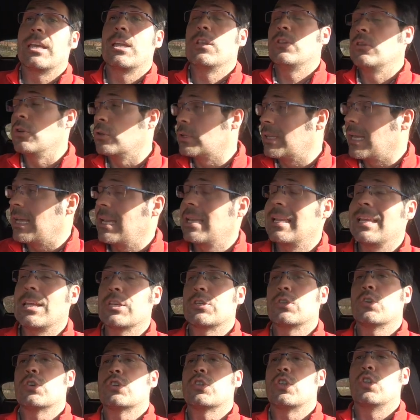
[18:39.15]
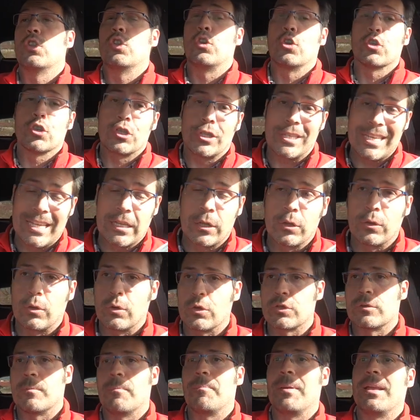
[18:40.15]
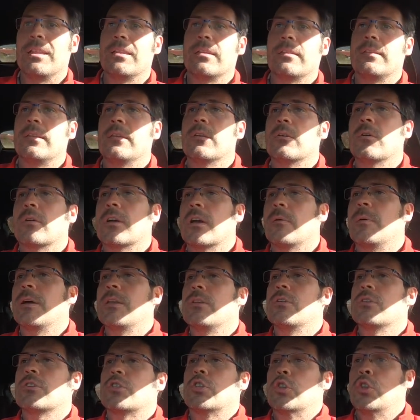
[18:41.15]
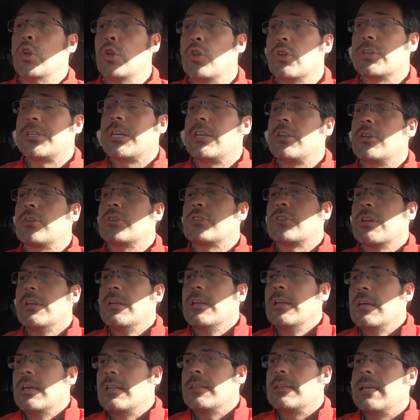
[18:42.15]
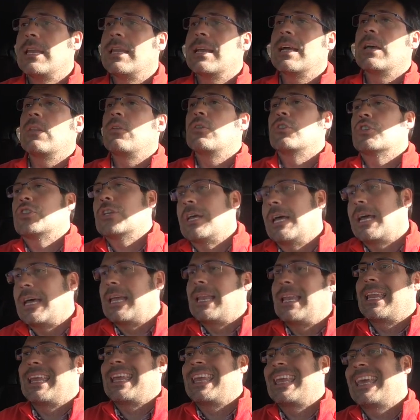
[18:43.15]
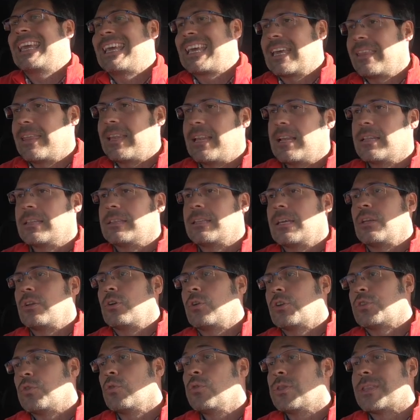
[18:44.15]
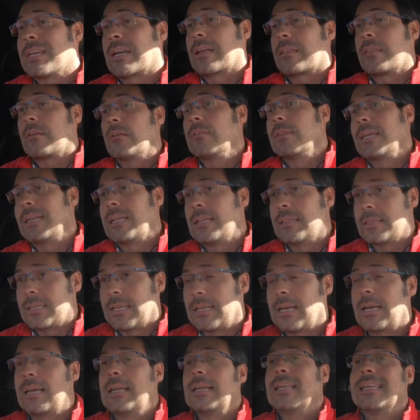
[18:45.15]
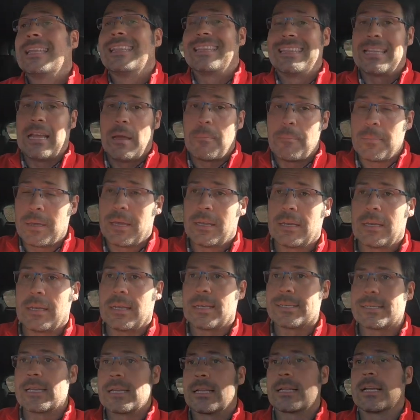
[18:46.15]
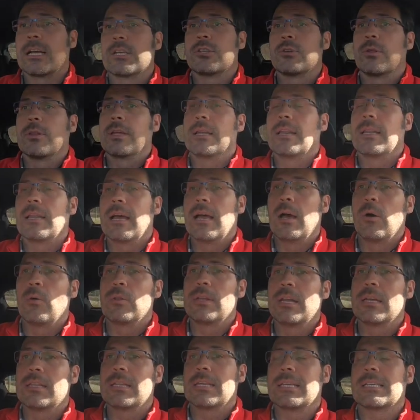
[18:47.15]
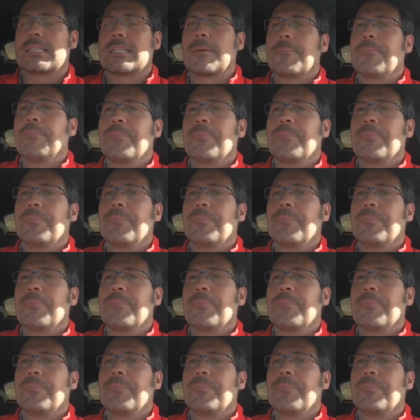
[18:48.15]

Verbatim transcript: En total esos 225 caballos, todos ellos delegados al eje delantero, es un tracción delantera, también es el caso del Audi A3